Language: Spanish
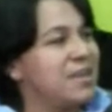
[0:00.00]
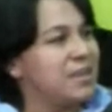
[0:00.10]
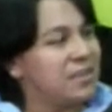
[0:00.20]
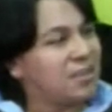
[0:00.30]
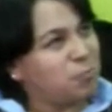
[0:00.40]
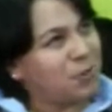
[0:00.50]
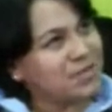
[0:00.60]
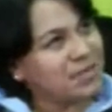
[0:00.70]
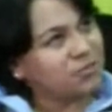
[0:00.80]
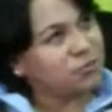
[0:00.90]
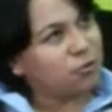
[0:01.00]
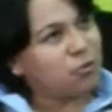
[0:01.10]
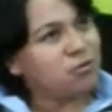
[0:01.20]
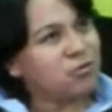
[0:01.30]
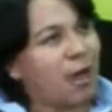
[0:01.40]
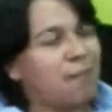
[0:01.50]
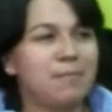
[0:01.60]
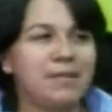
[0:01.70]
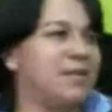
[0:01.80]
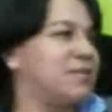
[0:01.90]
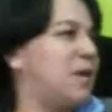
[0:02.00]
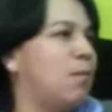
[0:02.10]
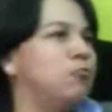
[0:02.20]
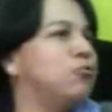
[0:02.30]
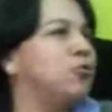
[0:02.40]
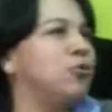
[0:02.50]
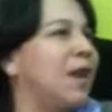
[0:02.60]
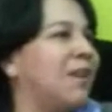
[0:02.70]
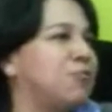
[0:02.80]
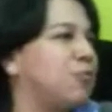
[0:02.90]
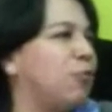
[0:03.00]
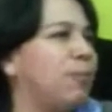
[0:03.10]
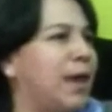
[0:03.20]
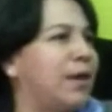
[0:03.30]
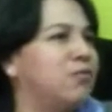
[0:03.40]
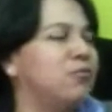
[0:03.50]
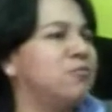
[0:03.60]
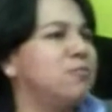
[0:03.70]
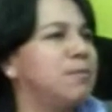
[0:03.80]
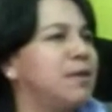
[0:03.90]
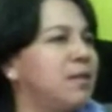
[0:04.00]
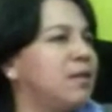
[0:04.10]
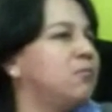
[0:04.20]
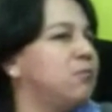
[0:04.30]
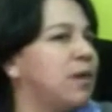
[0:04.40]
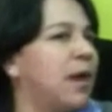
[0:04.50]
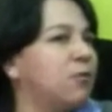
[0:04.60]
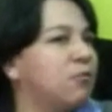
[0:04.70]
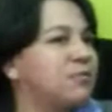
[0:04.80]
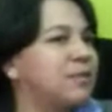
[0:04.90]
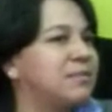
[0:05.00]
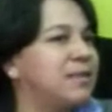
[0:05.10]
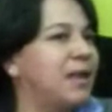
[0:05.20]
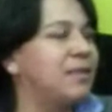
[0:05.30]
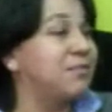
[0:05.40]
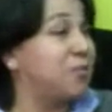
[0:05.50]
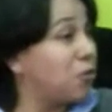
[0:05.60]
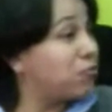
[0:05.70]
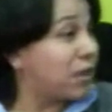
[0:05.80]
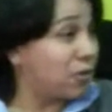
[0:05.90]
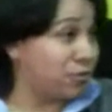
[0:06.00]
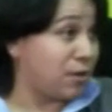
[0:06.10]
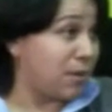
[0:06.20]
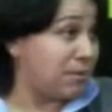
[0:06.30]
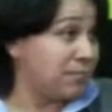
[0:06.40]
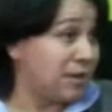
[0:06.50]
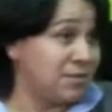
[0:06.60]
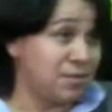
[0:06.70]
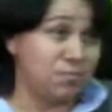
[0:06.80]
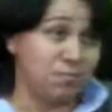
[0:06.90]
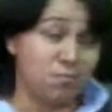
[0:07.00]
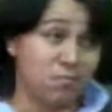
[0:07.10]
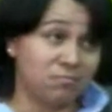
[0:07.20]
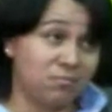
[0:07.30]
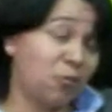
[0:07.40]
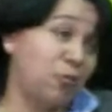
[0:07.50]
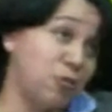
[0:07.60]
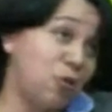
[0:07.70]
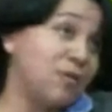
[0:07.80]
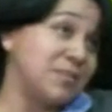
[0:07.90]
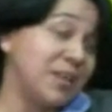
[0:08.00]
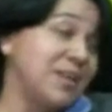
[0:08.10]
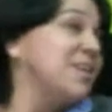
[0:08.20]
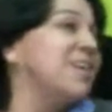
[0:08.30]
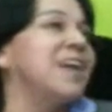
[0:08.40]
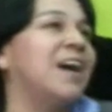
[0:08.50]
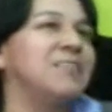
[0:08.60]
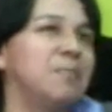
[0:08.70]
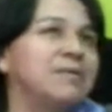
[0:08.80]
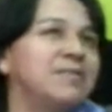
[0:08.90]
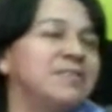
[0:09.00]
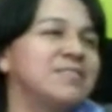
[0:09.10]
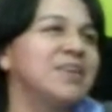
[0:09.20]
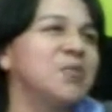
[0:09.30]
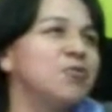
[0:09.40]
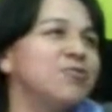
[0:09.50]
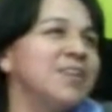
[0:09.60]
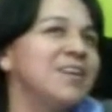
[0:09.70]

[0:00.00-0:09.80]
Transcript: Después de eso, a mí me interesaba mucho la astronomía, entonces me metí a estudiar cosas de destellos de rayos gamma. Hace, cuando yo lo hice, hace más de 10 años,